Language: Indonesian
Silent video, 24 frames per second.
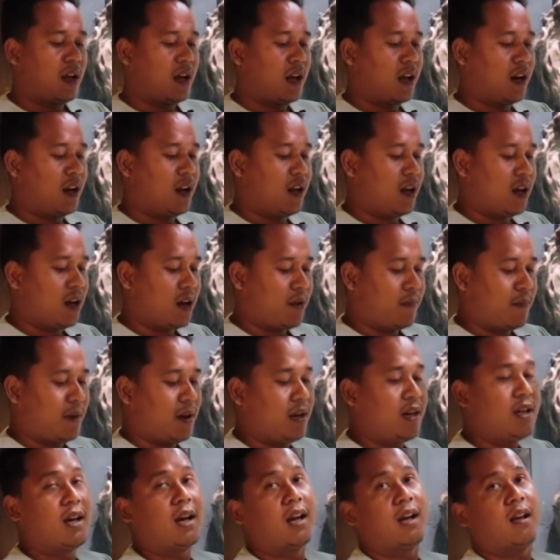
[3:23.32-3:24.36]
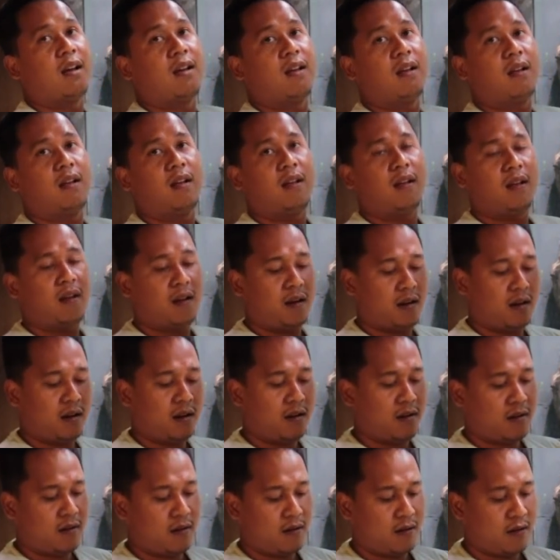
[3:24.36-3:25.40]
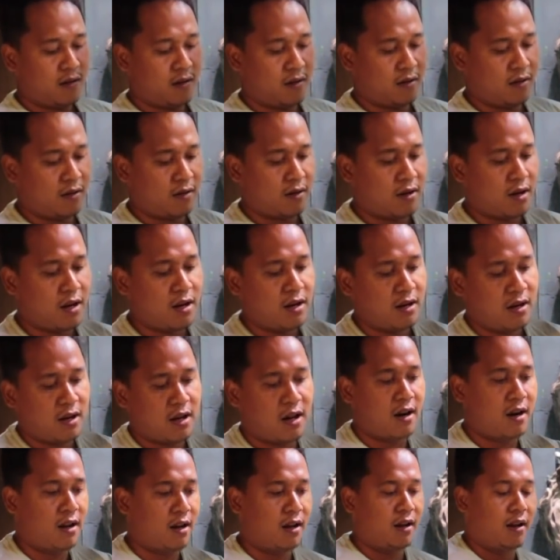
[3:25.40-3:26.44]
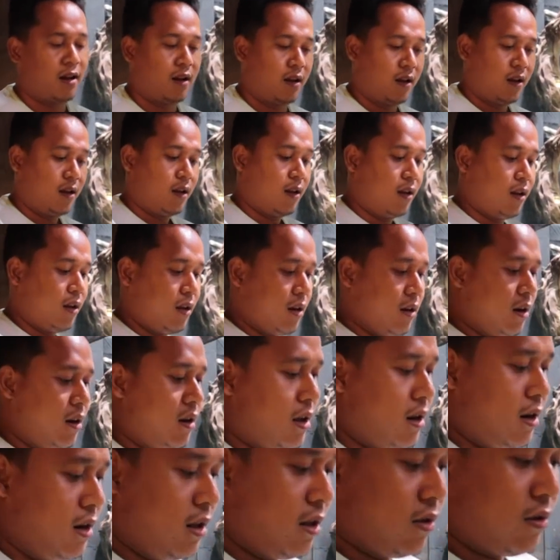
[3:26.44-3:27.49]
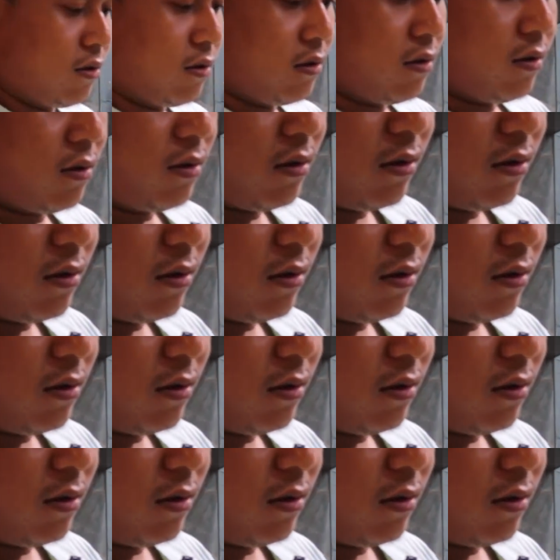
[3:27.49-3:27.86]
ada media kan karena dia ini tuh